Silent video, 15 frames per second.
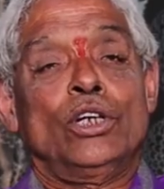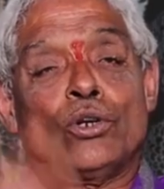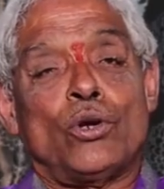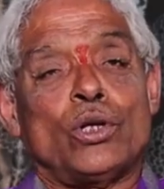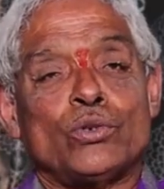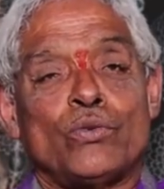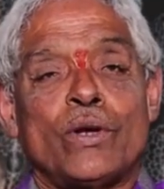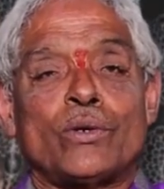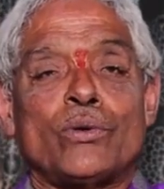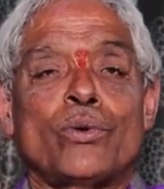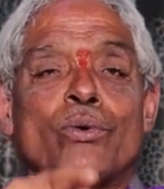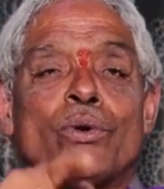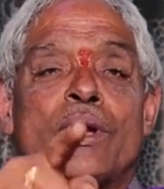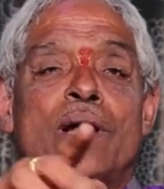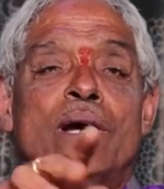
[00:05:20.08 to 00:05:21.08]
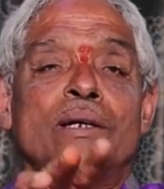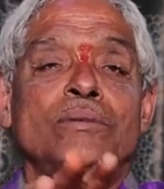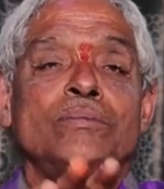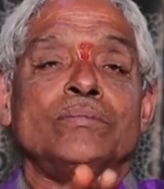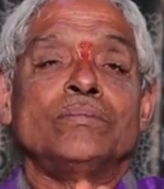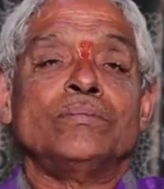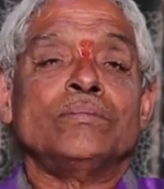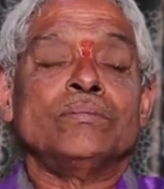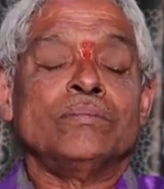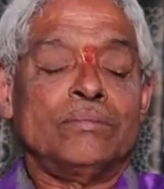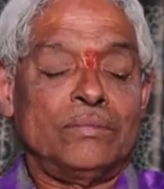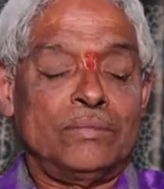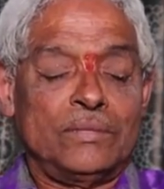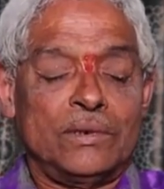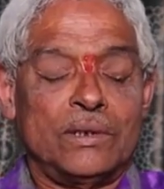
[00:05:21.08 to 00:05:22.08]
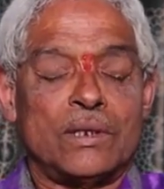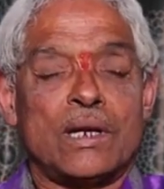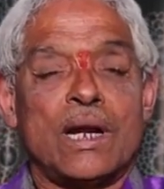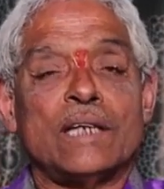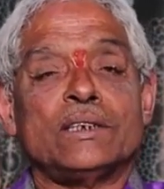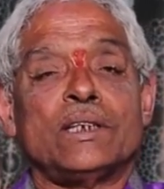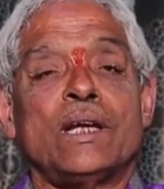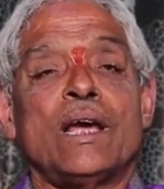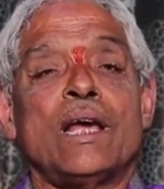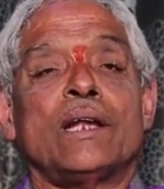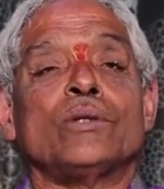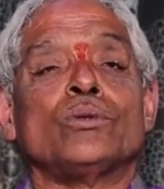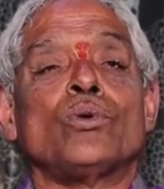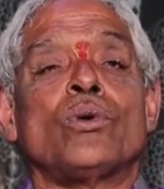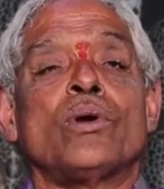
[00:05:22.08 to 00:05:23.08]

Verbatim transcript: ఈరోజు వరకు కూడా రాజకీయాలకు